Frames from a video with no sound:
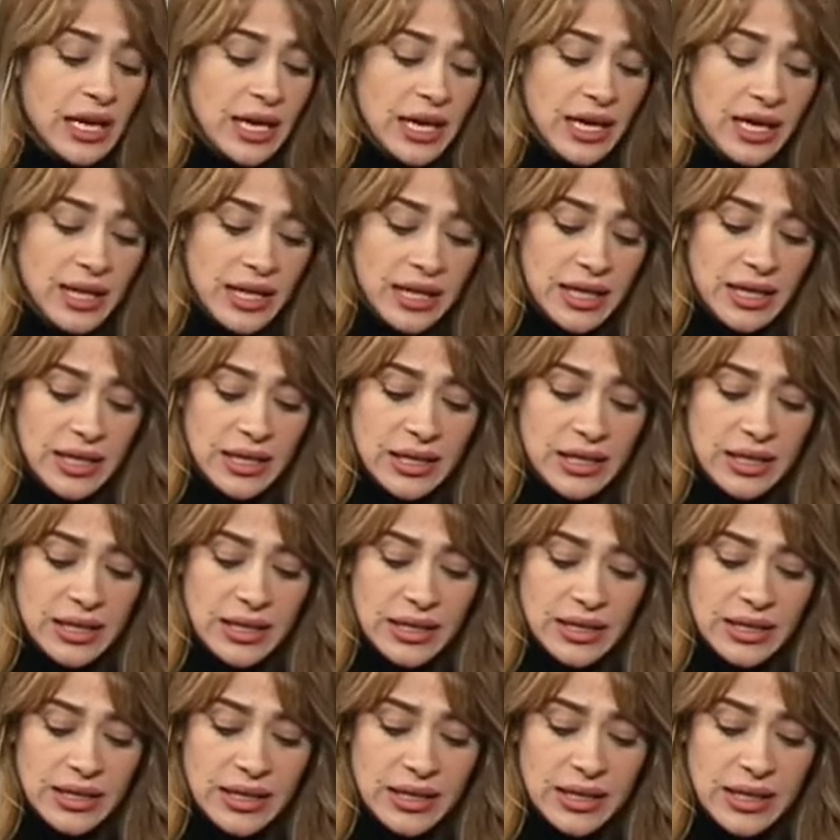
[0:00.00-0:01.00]

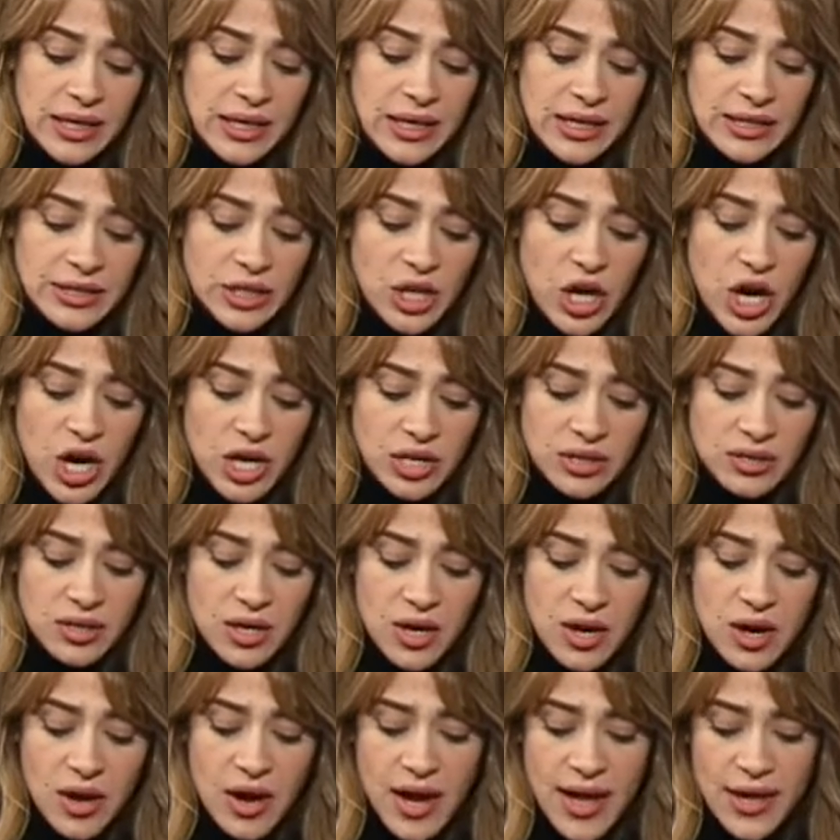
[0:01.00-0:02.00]
آه
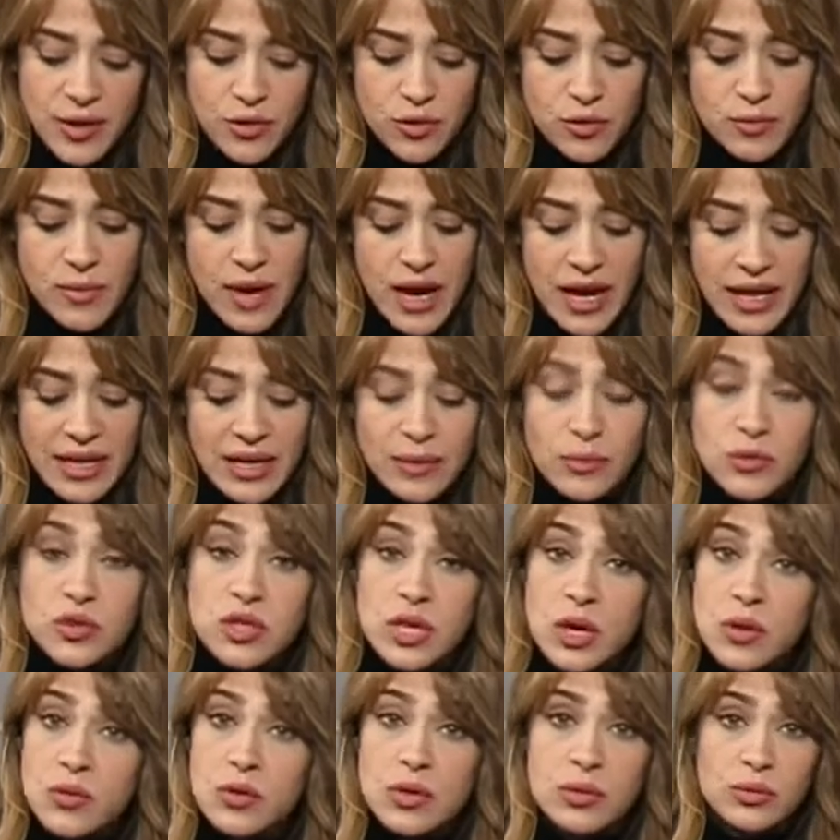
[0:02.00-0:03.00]
النهارده هيكون معانا
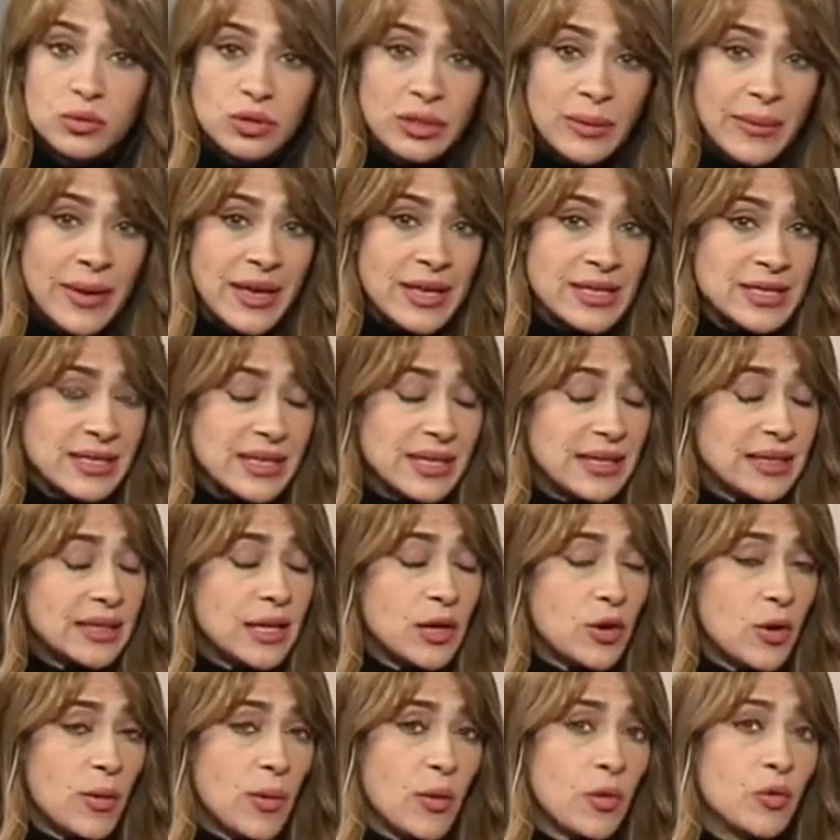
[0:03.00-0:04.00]
مصور متميز
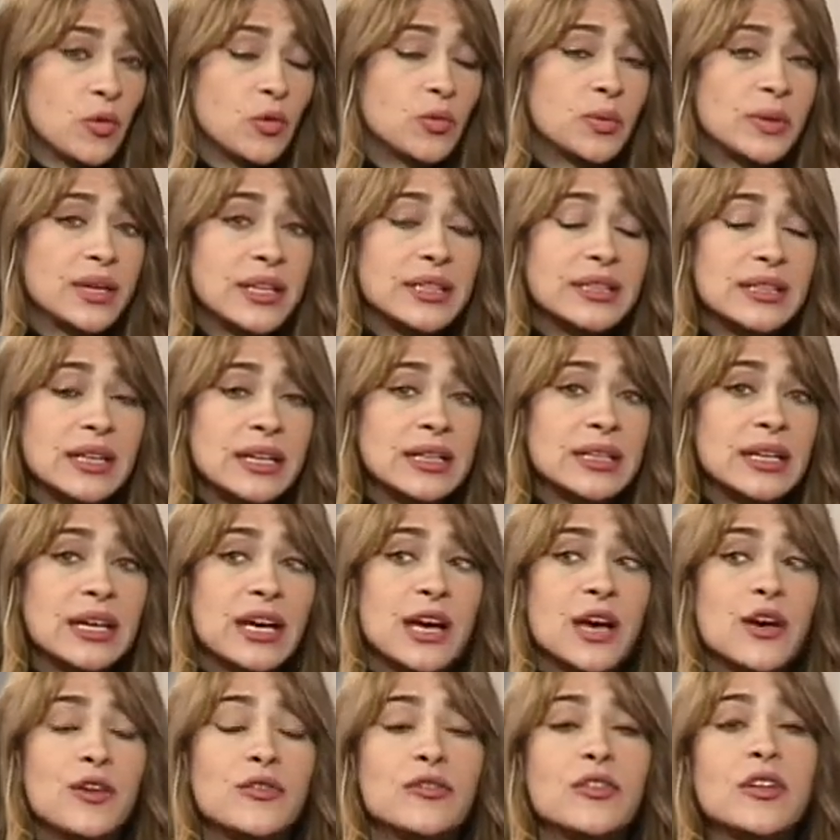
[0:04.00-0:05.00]
جدا وموهوب جدا
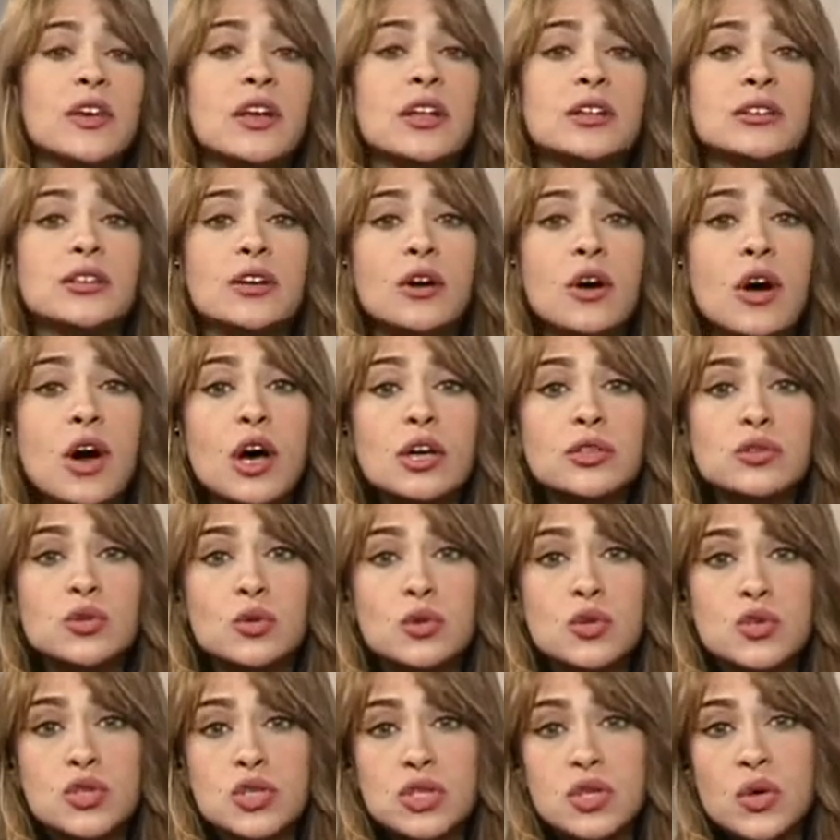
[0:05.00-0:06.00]
في
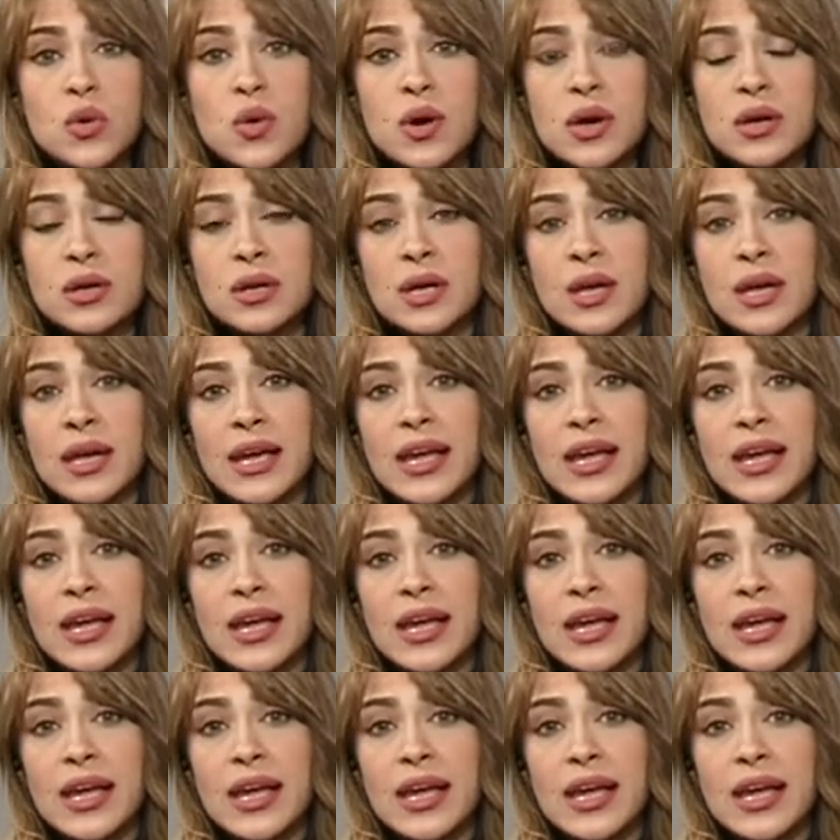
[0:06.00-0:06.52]
التقاطه للصور